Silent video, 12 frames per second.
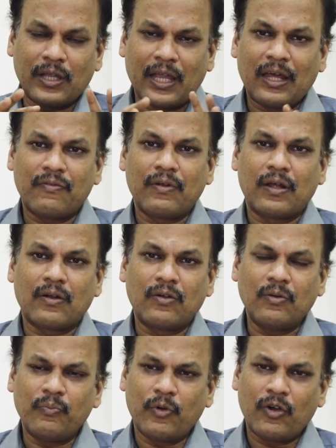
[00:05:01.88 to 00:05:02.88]
கொஞ்சம் கேர்ஃபுல்லாக
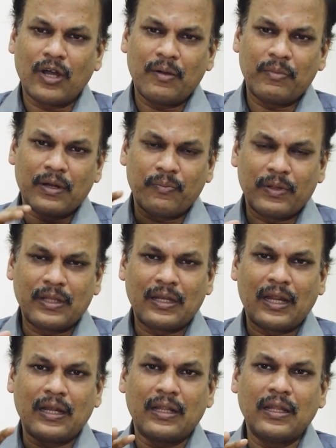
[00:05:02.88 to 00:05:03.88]
இருக்கணும் போகாமல் இருப்பது
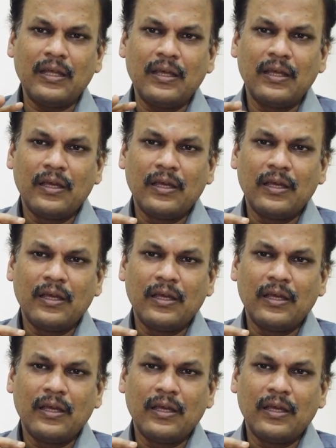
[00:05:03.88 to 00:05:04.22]
நல்லது